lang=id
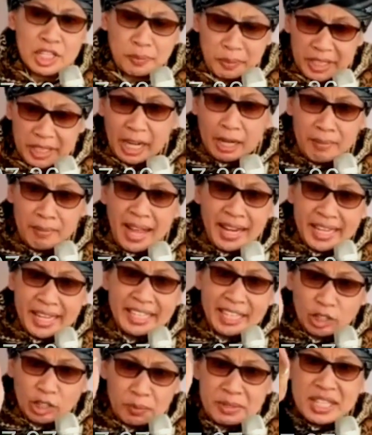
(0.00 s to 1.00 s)
Seperti dalam
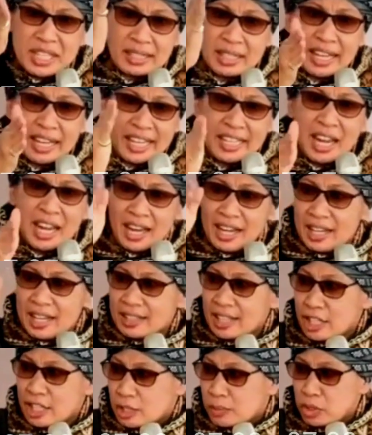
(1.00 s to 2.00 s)
akidah tuh penjahat akidah
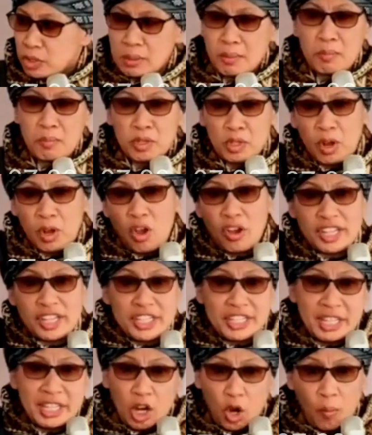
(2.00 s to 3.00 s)
ada tadi disebut sama beliau
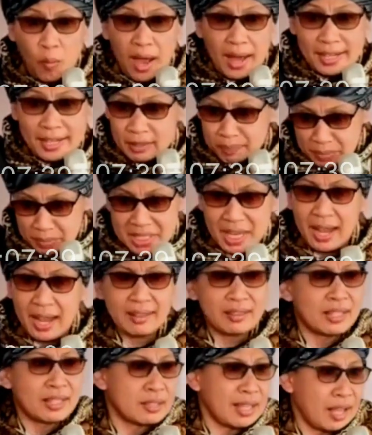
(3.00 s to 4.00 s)
khawarijiyah, khawarid,
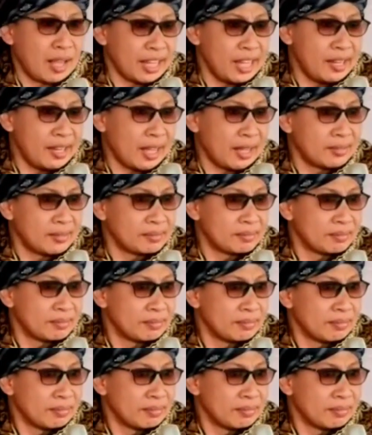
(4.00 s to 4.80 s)
penjahat akidah.